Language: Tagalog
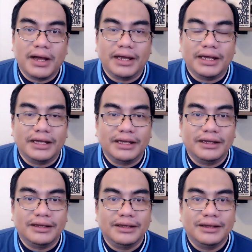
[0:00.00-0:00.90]

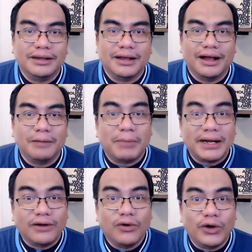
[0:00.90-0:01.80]
may uh,
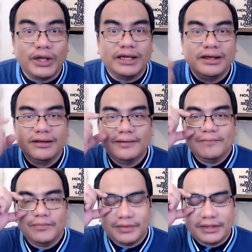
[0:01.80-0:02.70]
panaghoy,
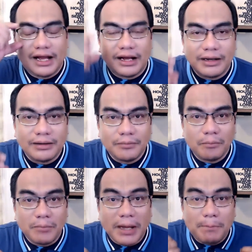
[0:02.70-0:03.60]
ng
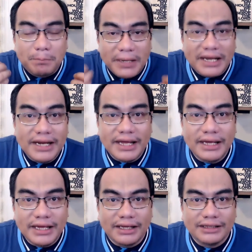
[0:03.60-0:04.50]
may
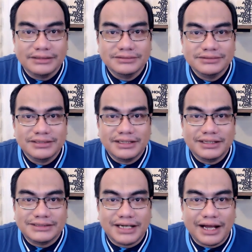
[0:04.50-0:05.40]
hinihingi
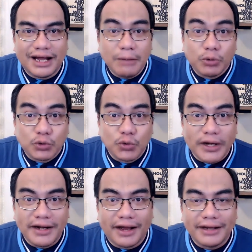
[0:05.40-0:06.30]
sa
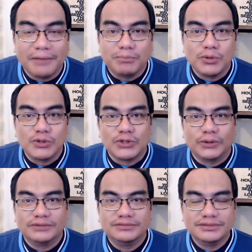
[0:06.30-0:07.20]
kaibuturan ng kanyang
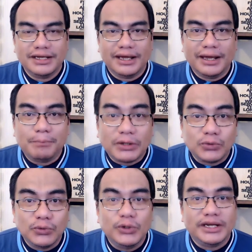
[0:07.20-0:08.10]
puso, eh
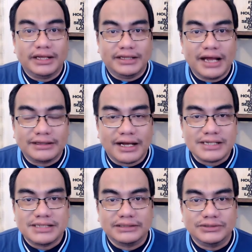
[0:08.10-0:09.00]
patuloy na
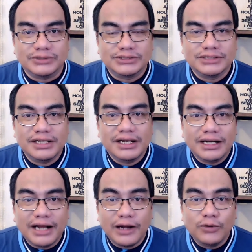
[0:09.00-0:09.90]
itinataas ng Diyos.
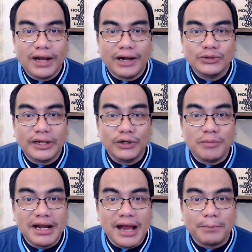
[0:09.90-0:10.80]
Lalong-lalo na
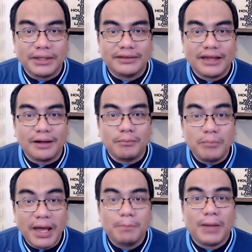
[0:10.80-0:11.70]
yung lumalapit ng
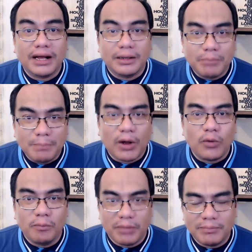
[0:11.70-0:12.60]
may
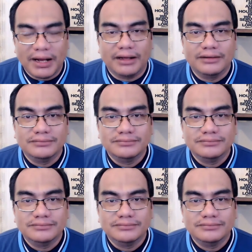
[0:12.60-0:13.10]
pagpapakumbaba.